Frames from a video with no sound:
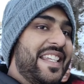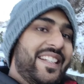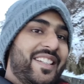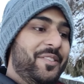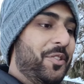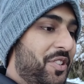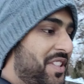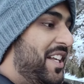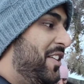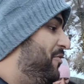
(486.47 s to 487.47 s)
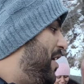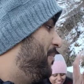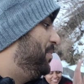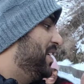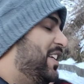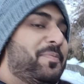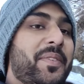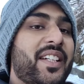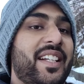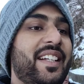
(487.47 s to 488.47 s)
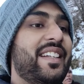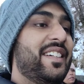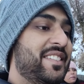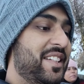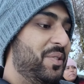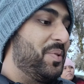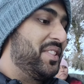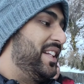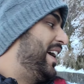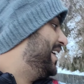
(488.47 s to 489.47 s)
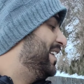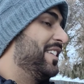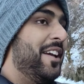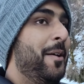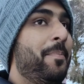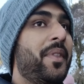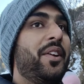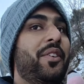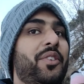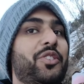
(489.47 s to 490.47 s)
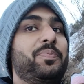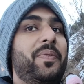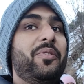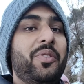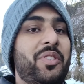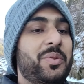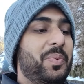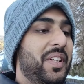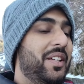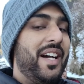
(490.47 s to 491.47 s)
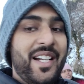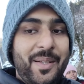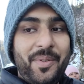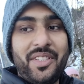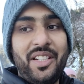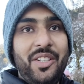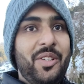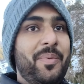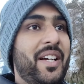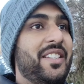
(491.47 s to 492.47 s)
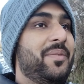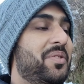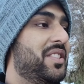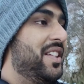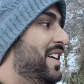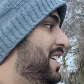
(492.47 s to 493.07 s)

कैरी करके वो लोग जा रहे हैं वहाँ पर एक स्पीकर के लिए अलग से कुर्सी लगाई गई है उस पर वो गाने बज रहे हैं और बाकी सब चीज़ें